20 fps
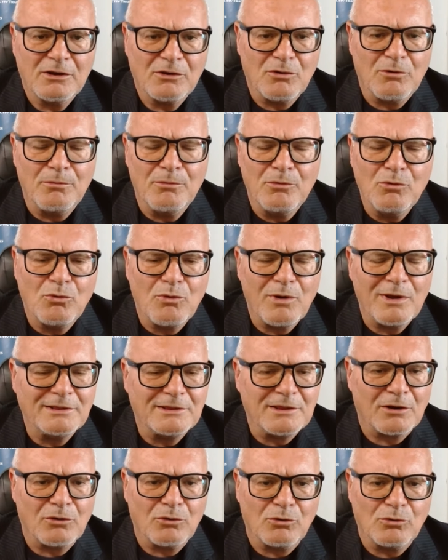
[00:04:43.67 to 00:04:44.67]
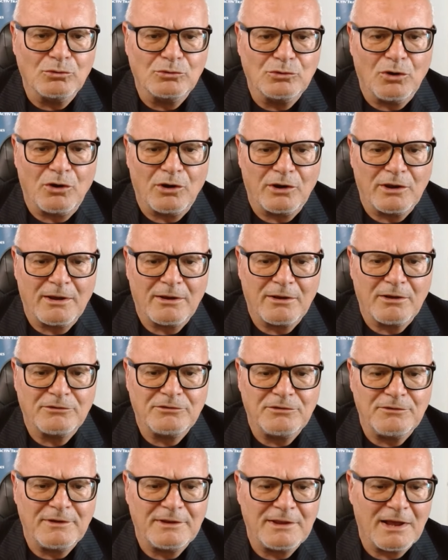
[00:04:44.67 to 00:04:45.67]
comunque interlocutoria che
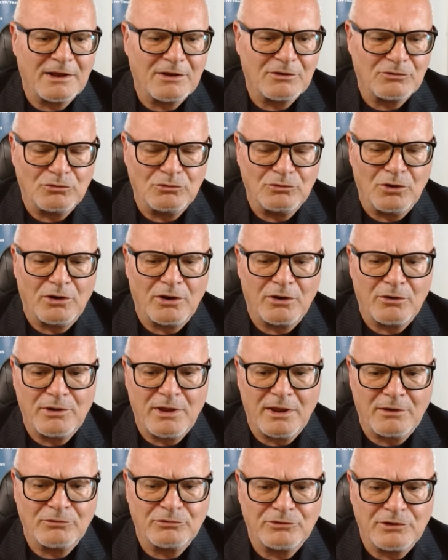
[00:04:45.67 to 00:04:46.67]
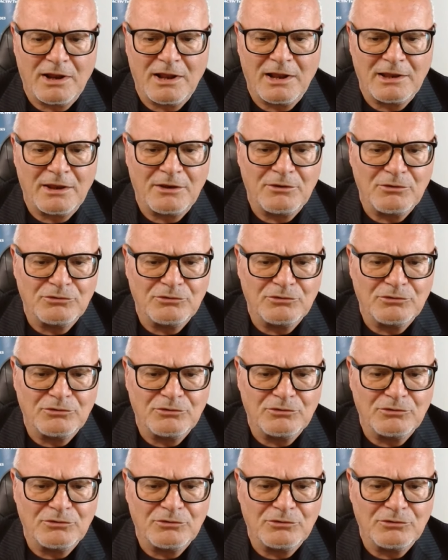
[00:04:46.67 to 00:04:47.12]
si vede anche sul dollaro in Australia,